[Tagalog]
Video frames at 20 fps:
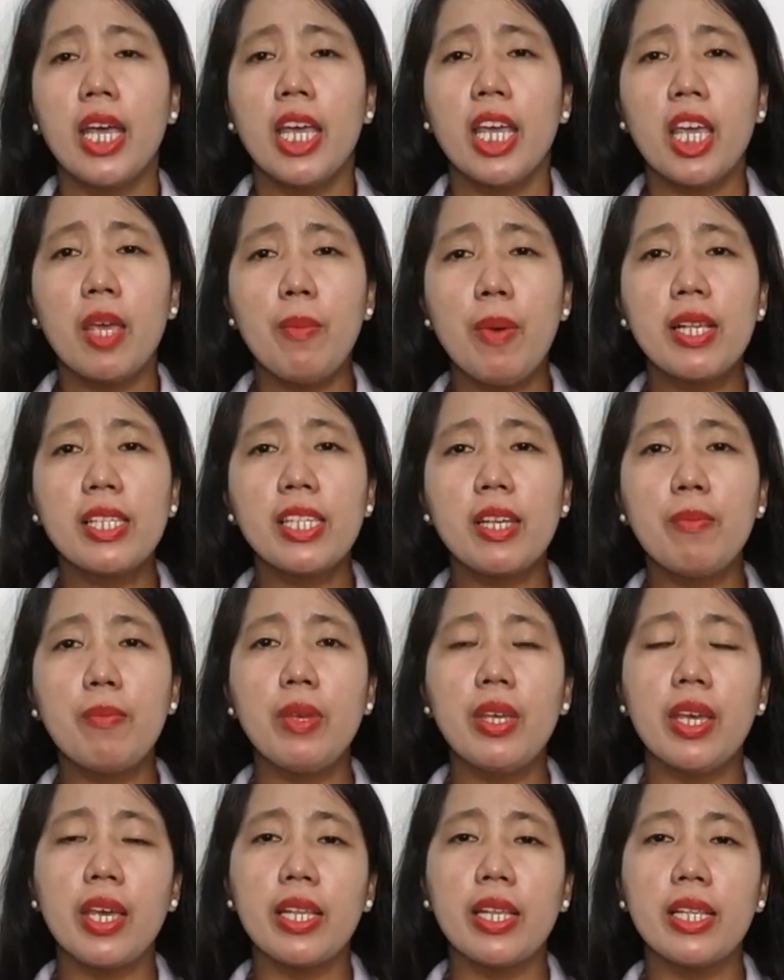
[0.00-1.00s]
Ibig
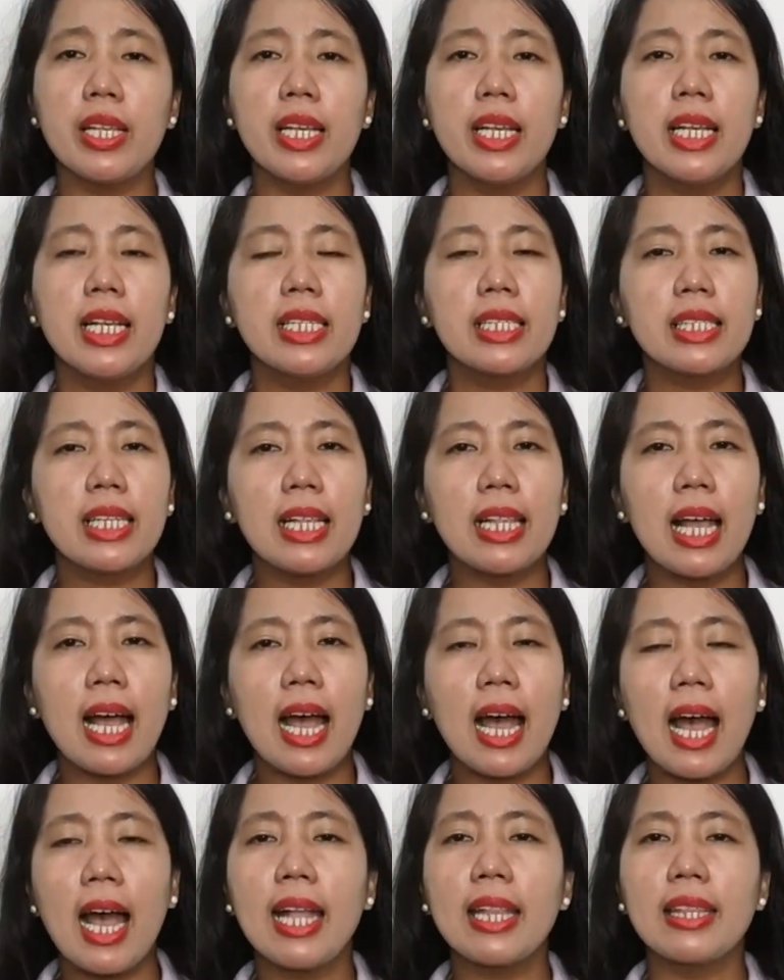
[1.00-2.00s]
sabihin, sa
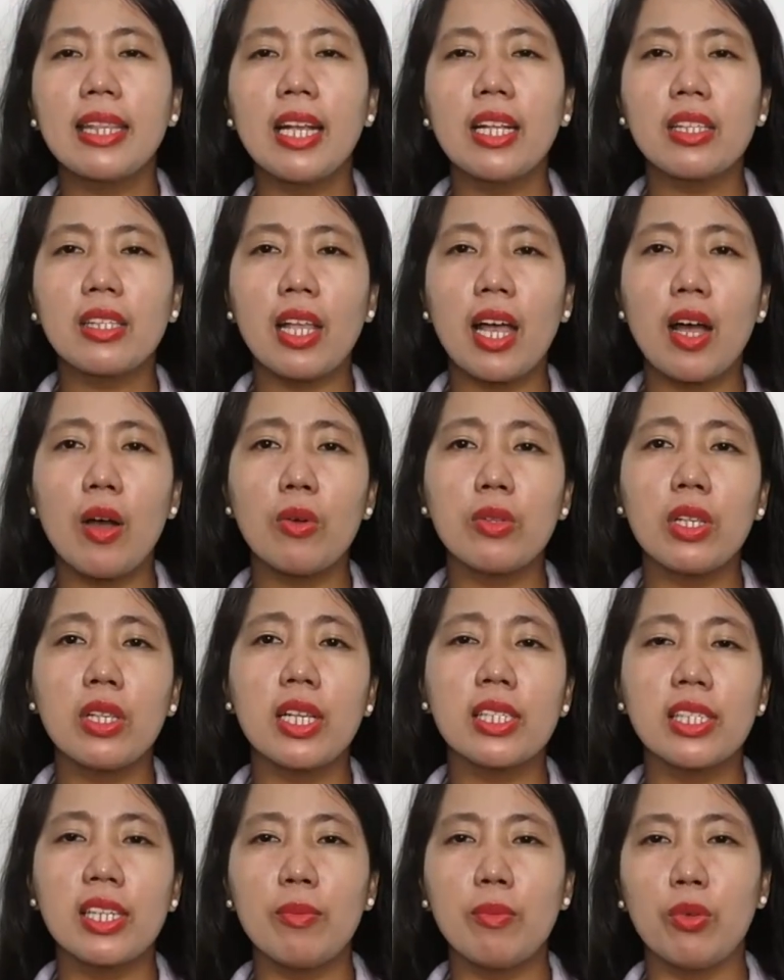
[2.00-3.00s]
lahat ng taong
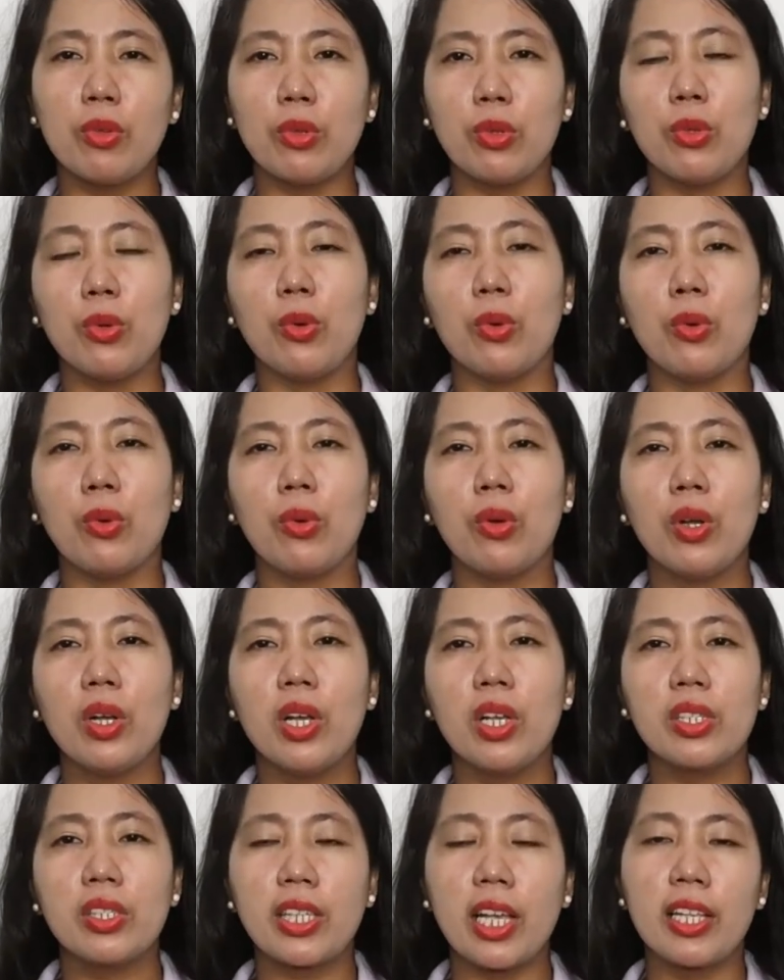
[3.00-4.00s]
nasa mundo.
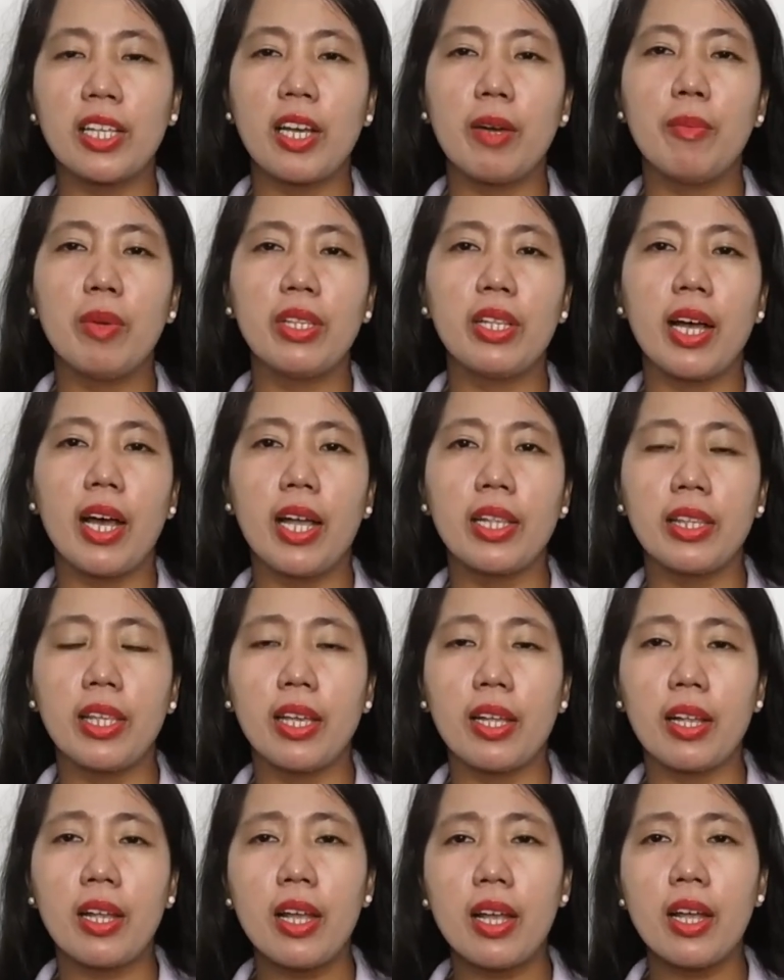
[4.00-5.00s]
Saan ka man
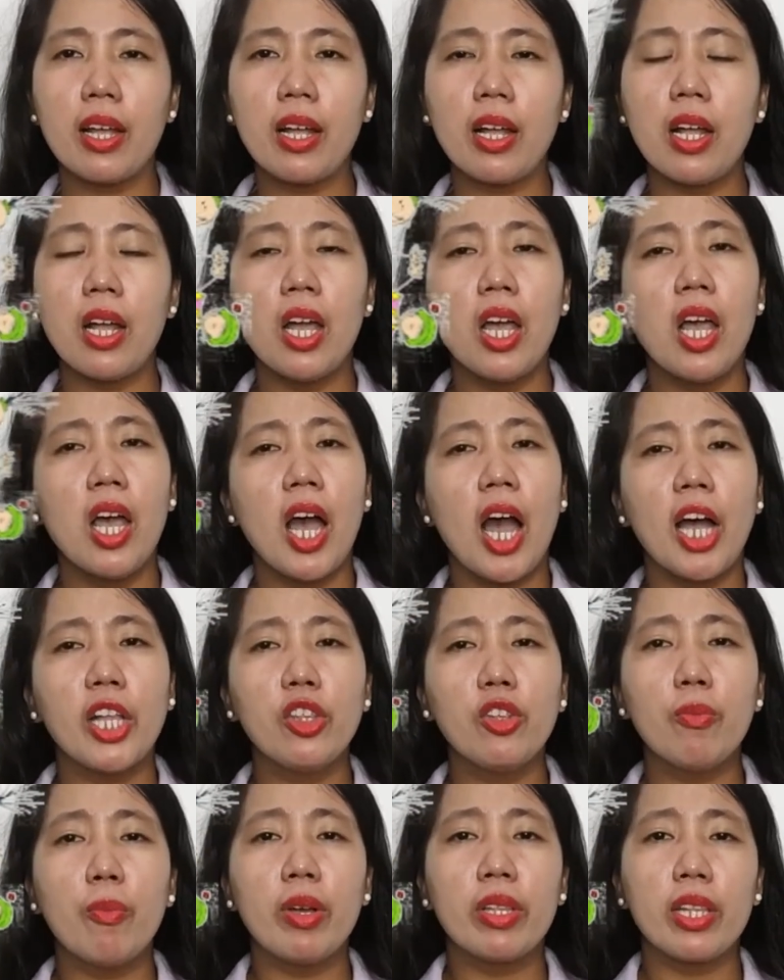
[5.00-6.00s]
nakatira, ano
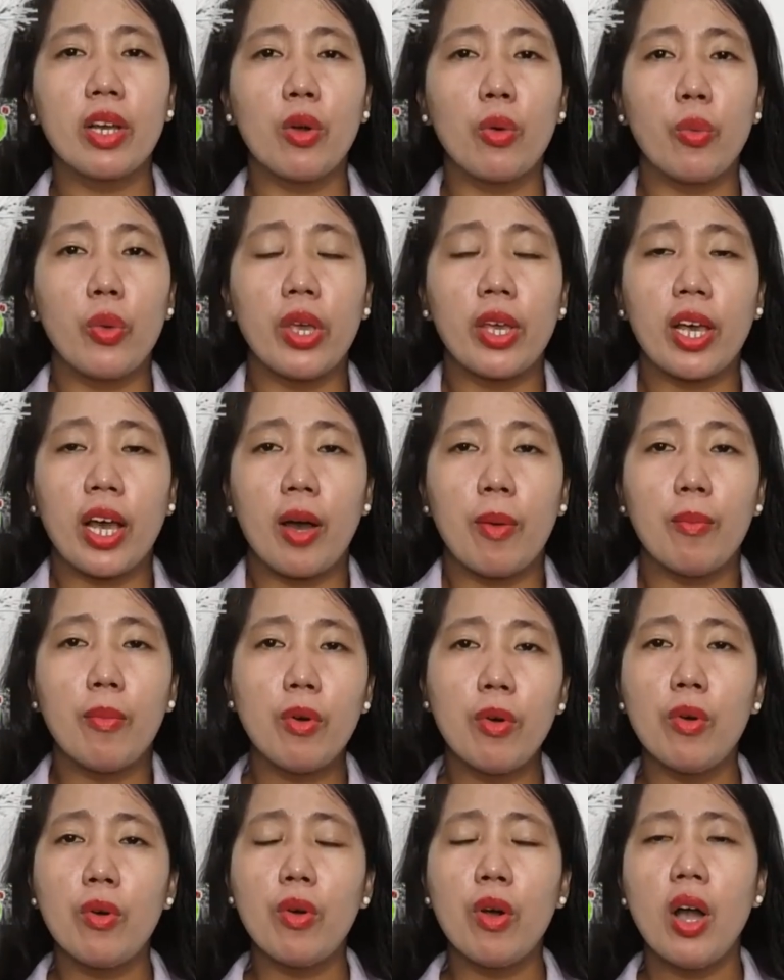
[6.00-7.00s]
man ang wika
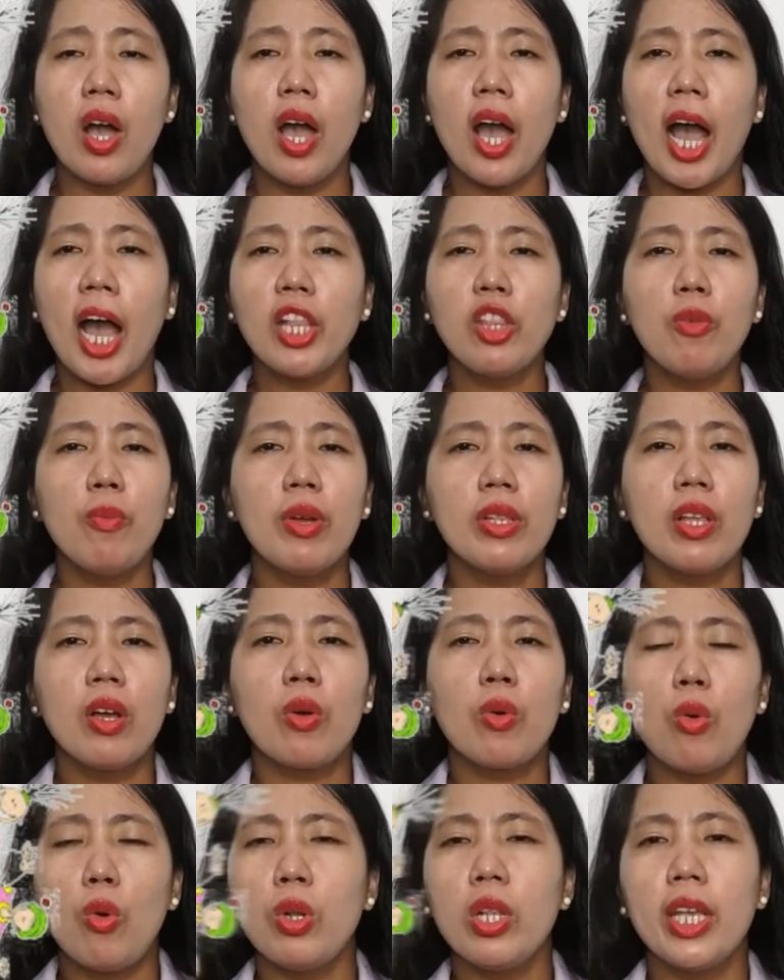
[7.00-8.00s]
mo, ano man ang
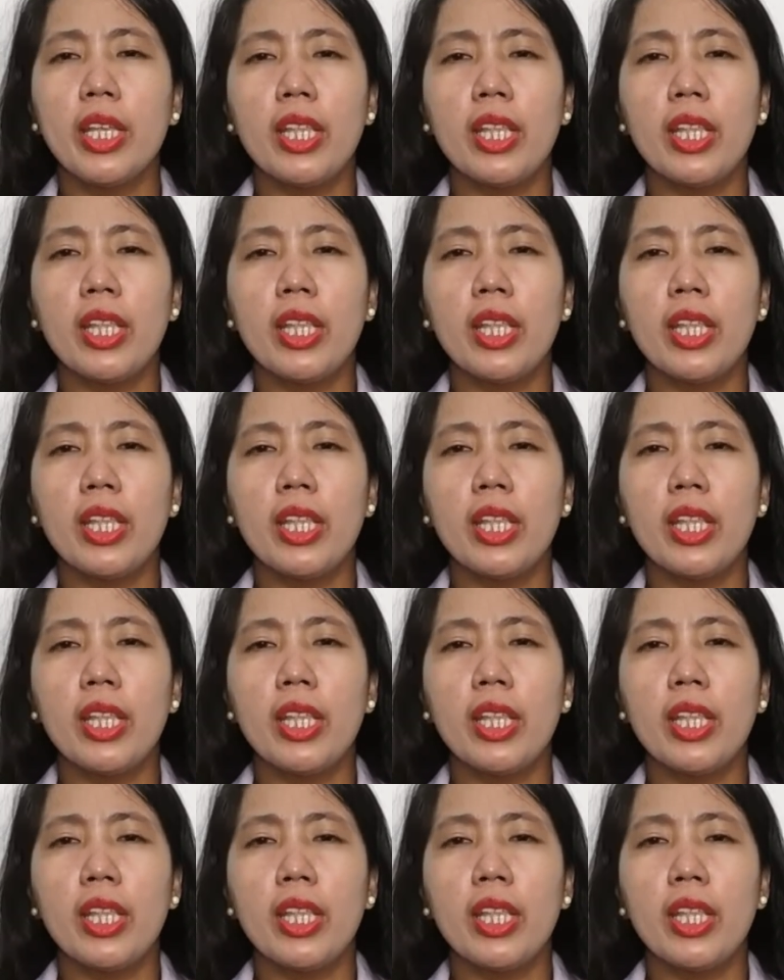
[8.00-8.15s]
kulay